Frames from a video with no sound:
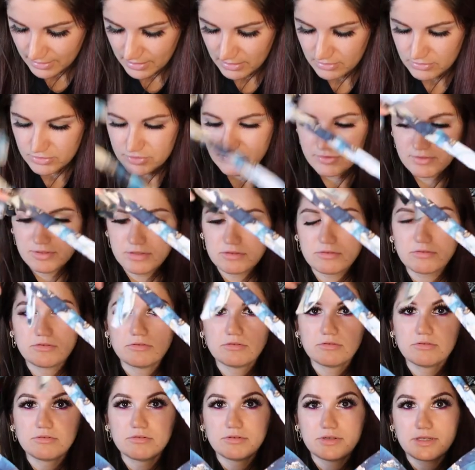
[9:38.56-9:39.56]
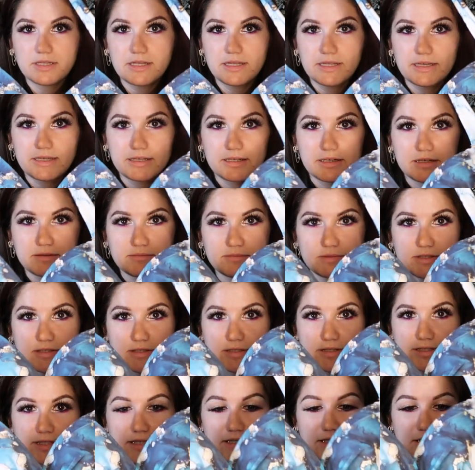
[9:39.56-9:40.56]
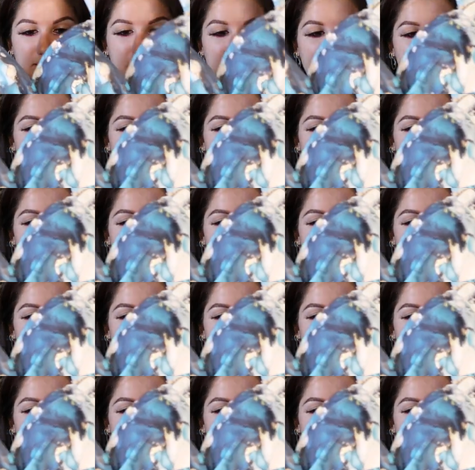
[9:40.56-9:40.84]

Et ensuite le haut, il est comme ceci.